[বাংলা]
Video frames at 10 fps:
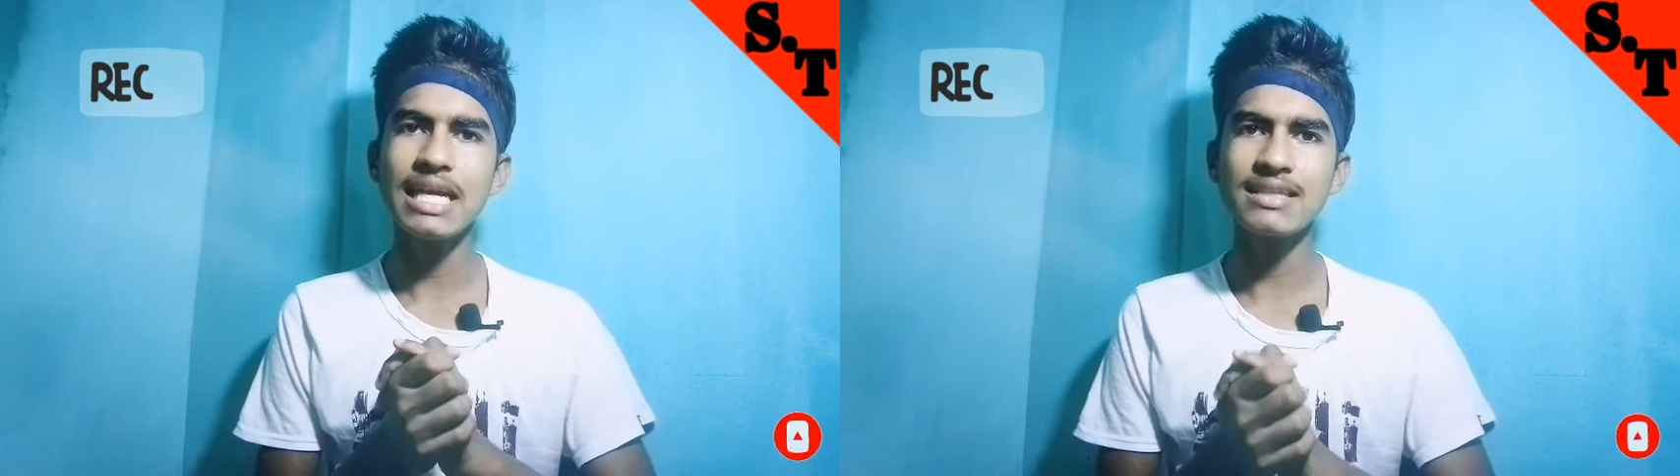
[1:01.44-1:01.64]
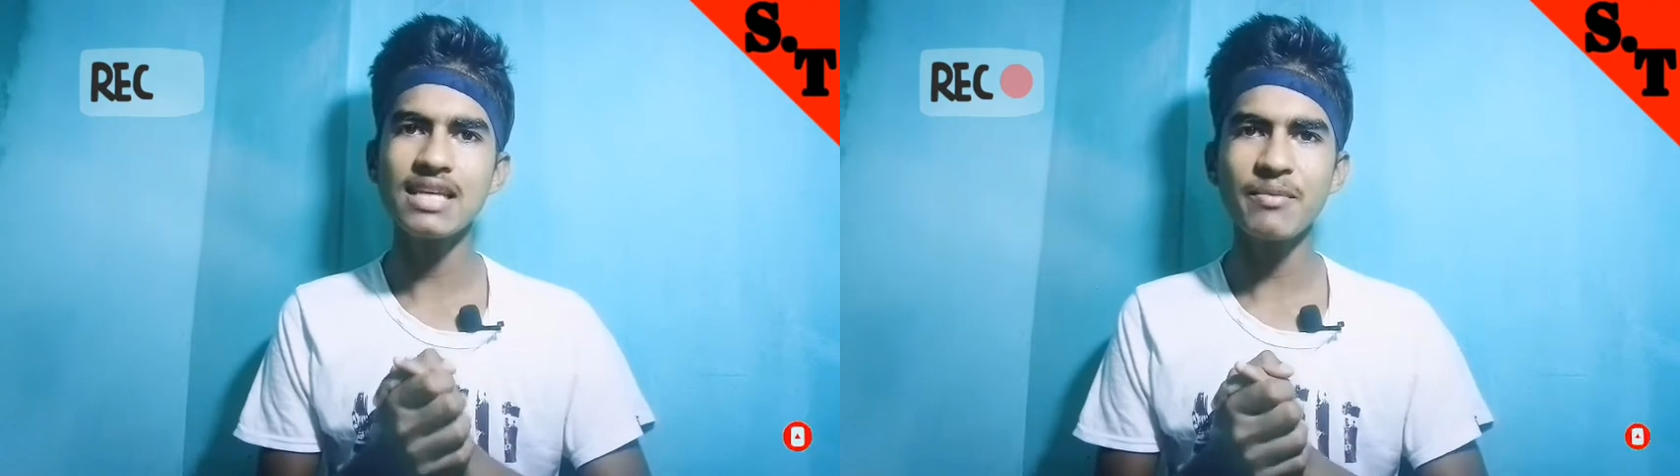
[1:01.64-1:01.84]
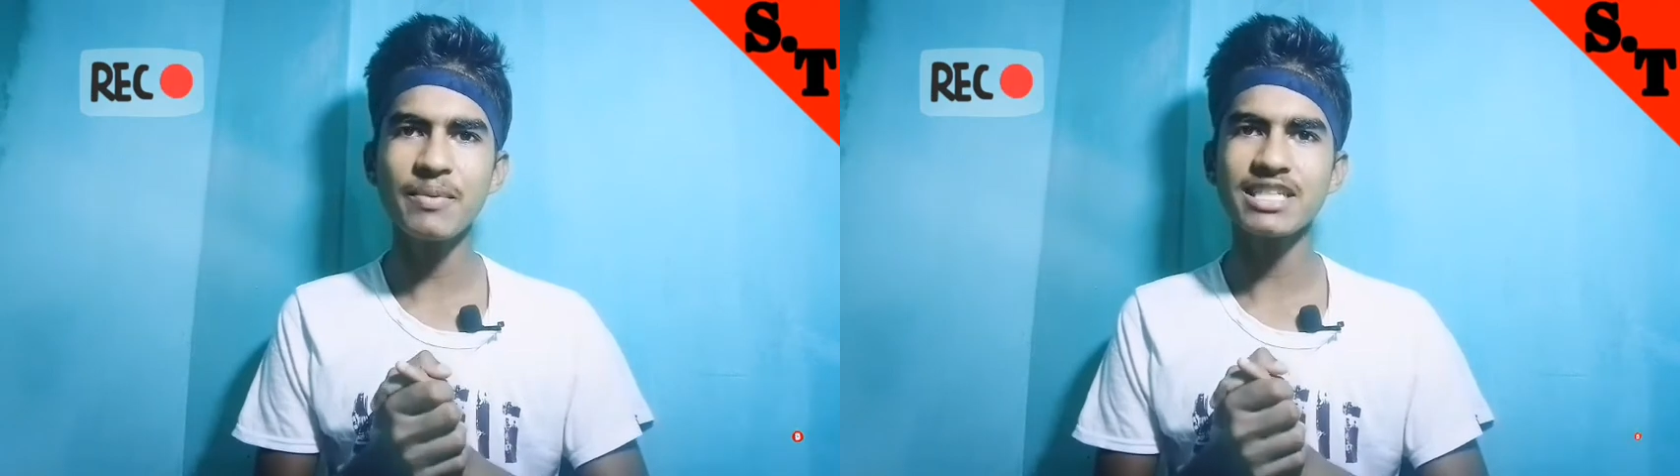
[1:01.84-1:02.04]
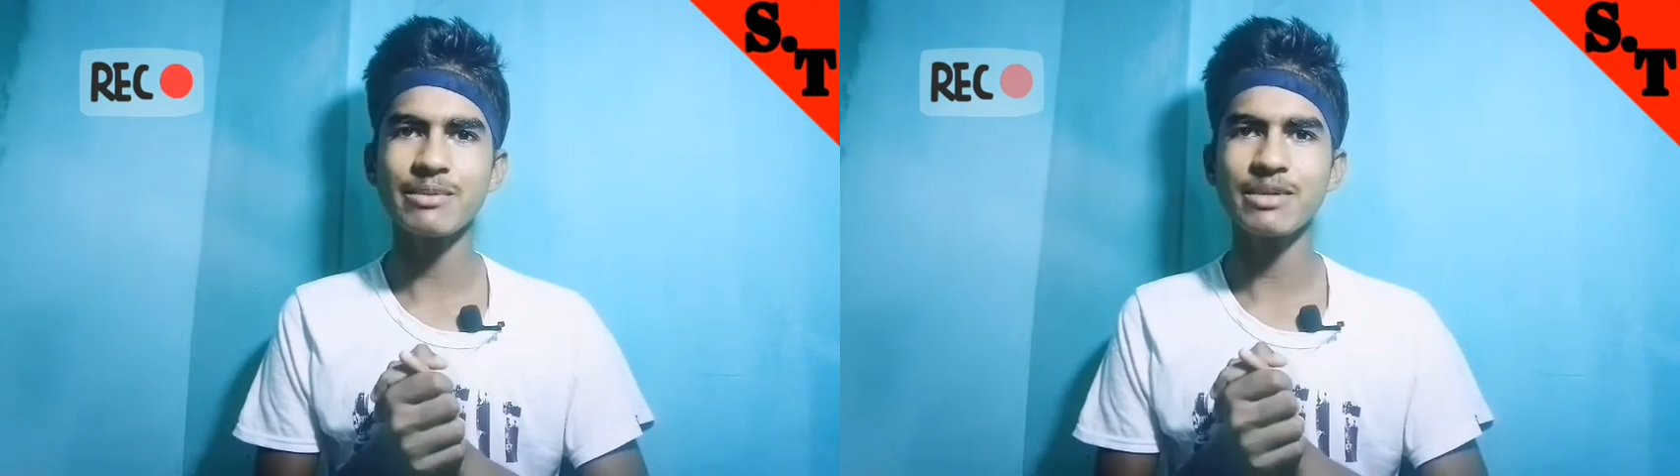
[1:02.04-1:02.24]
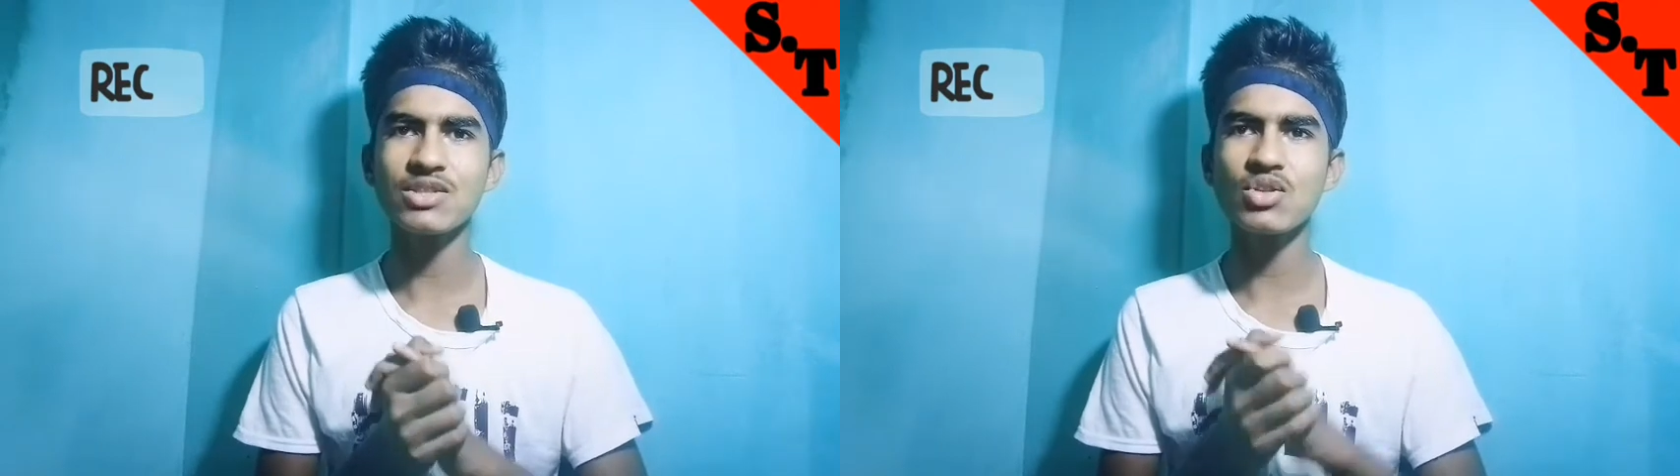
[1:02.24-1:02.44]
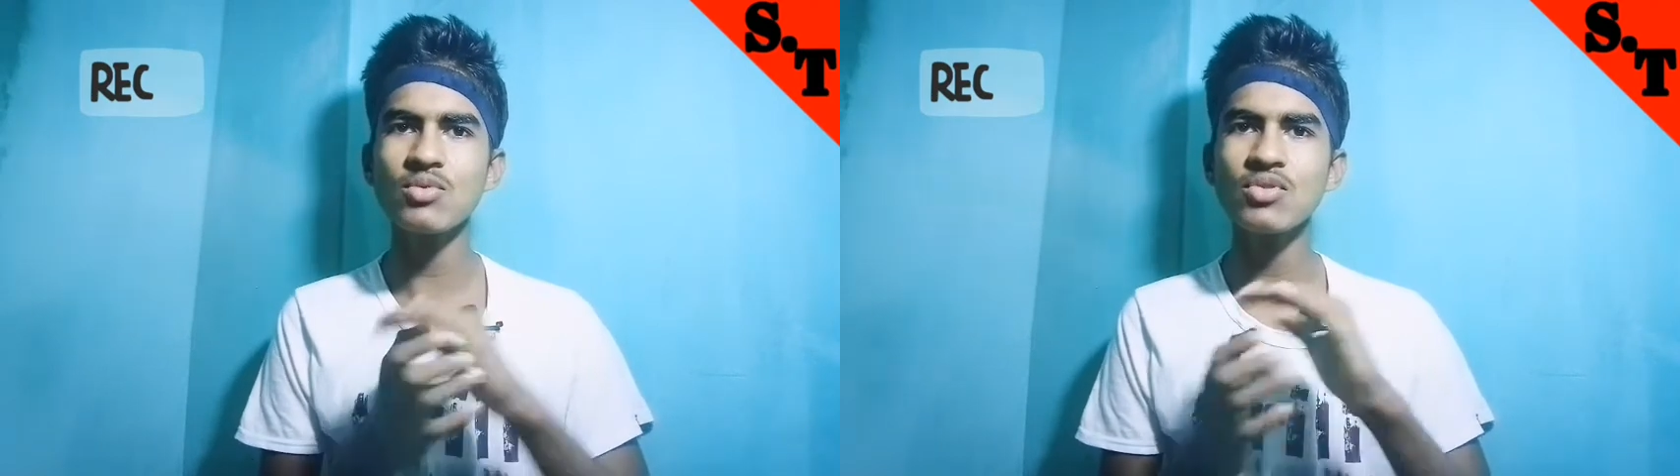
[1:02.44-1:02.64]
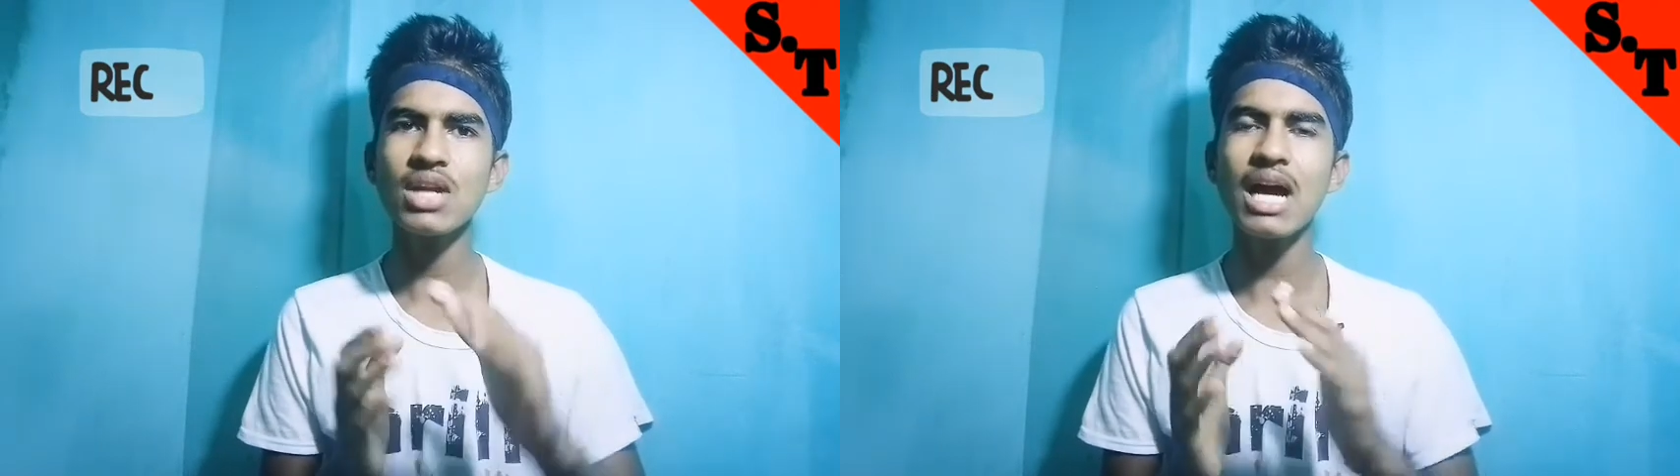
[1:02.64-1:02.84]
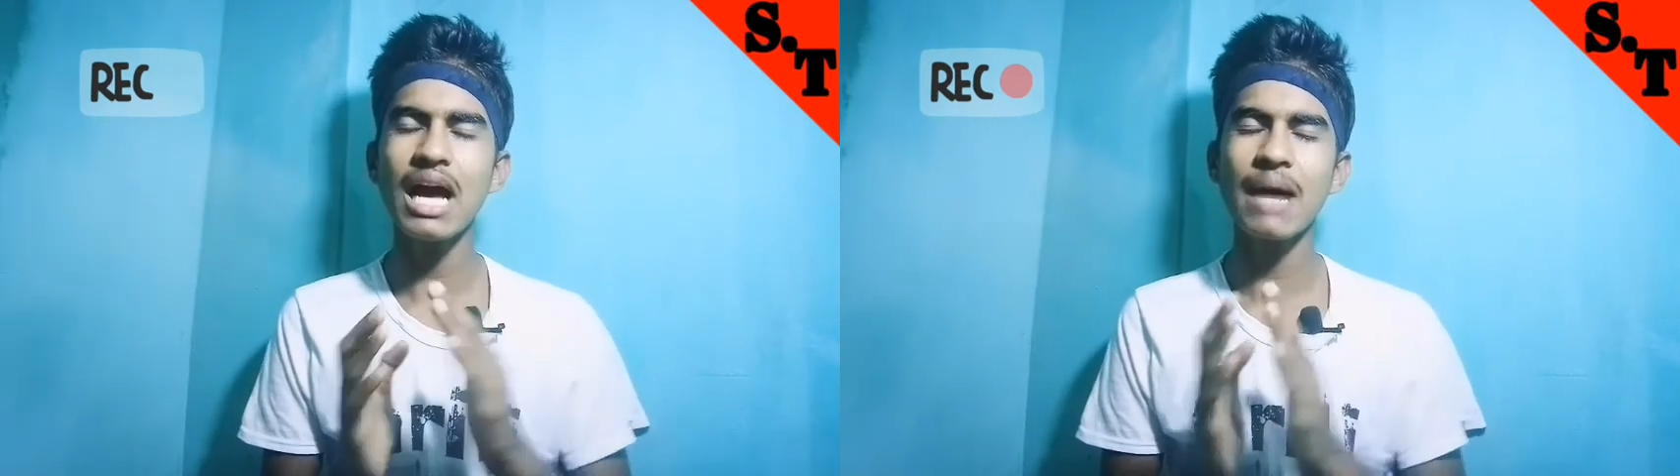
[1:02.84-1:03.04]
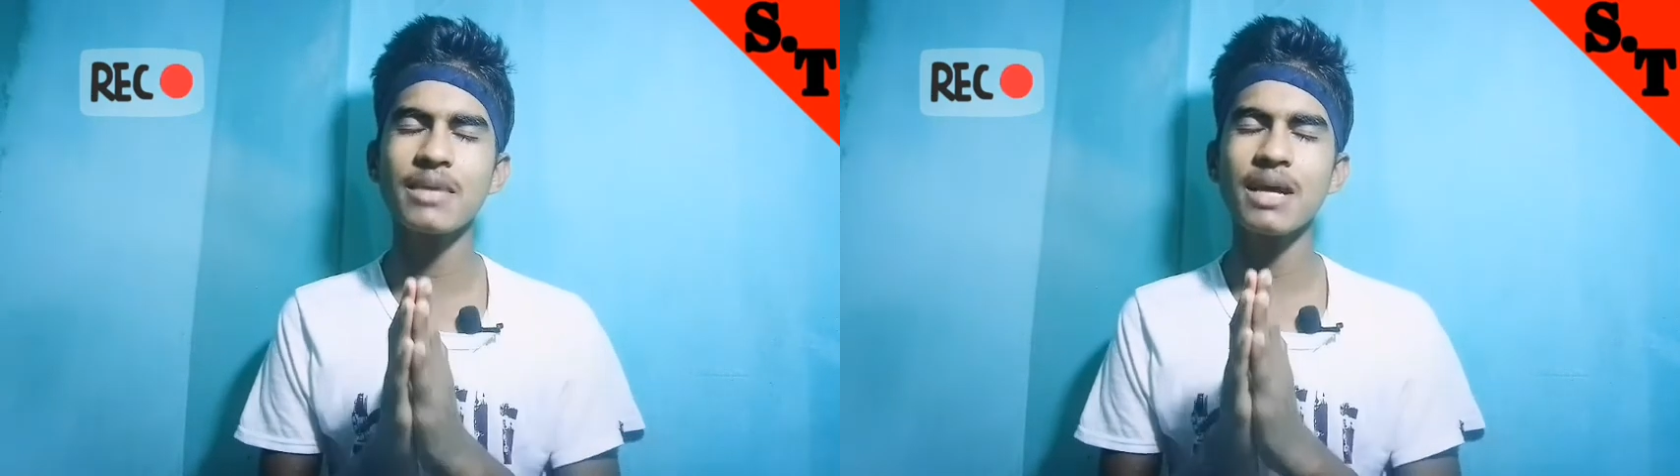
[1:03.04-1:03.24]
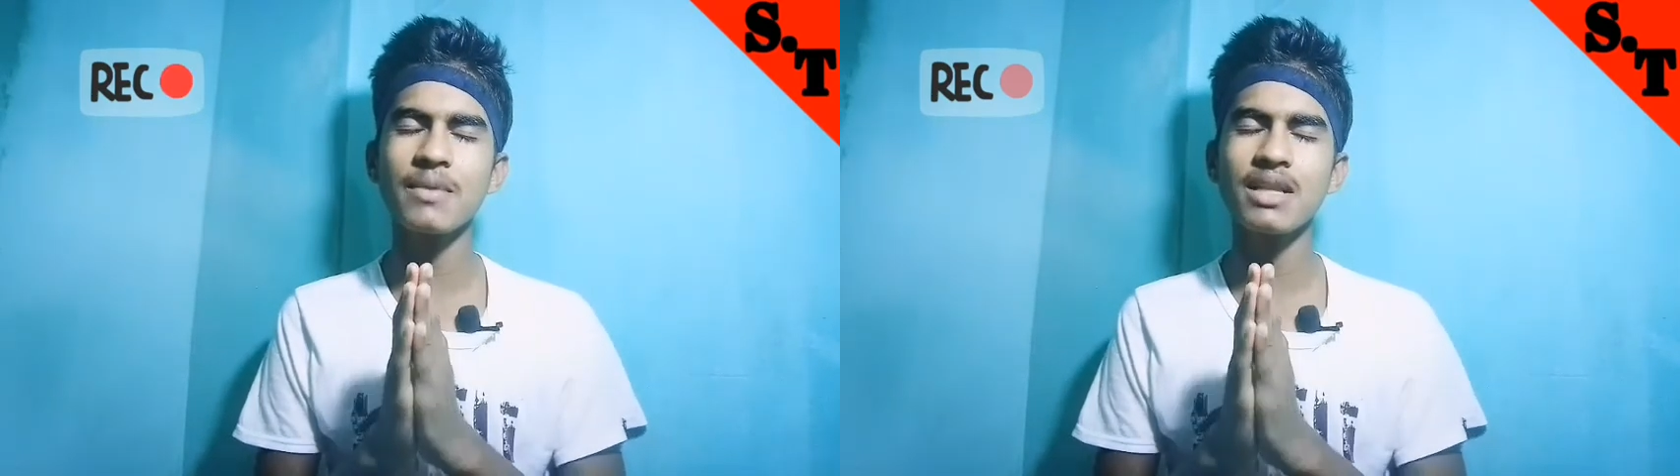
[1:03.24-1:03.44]
ইজিলি পেয়ে যাবেন সো বন্ধুরা
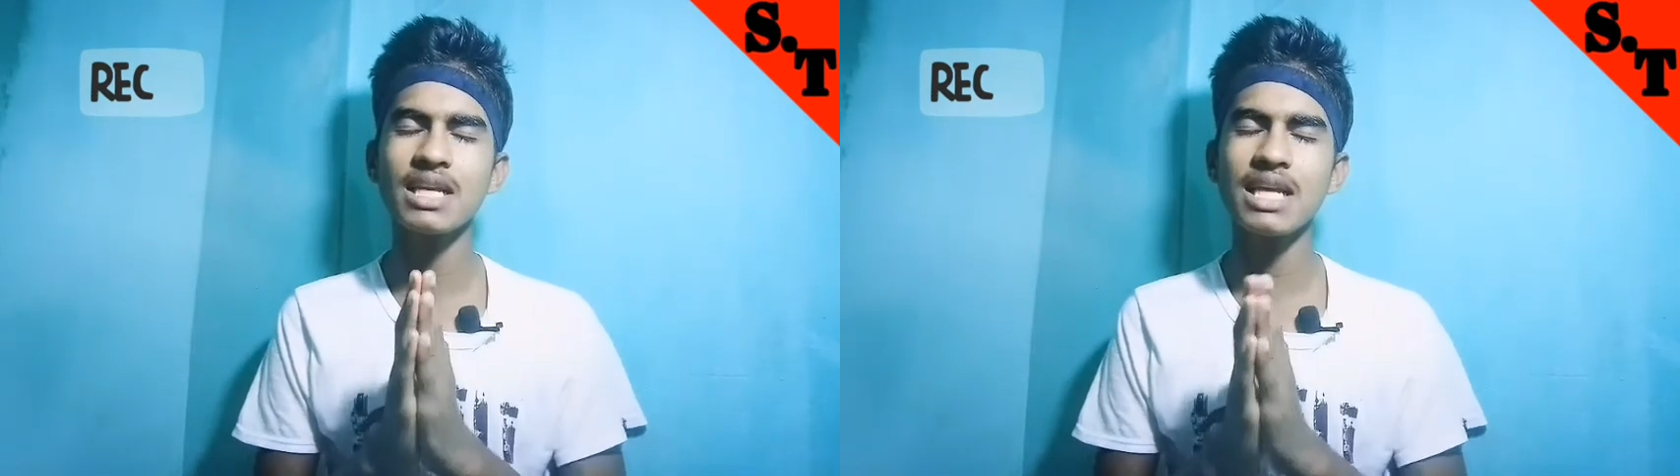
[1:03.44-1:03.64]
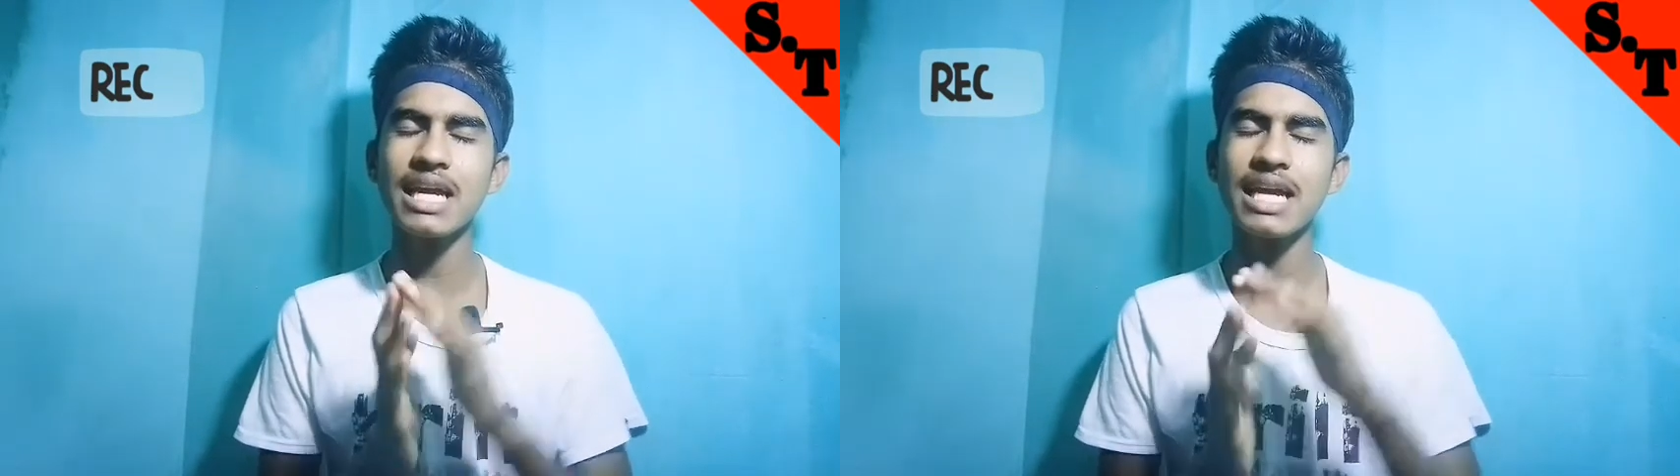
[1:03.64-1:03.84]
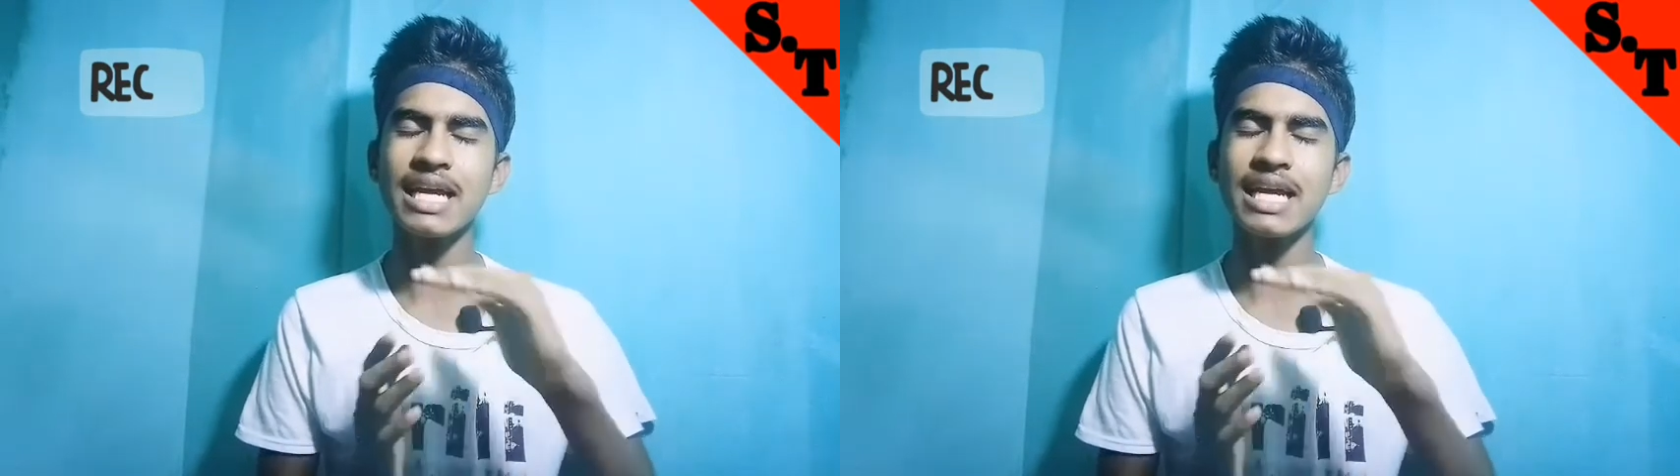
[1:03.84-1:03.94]
আমি আপনাদেরকে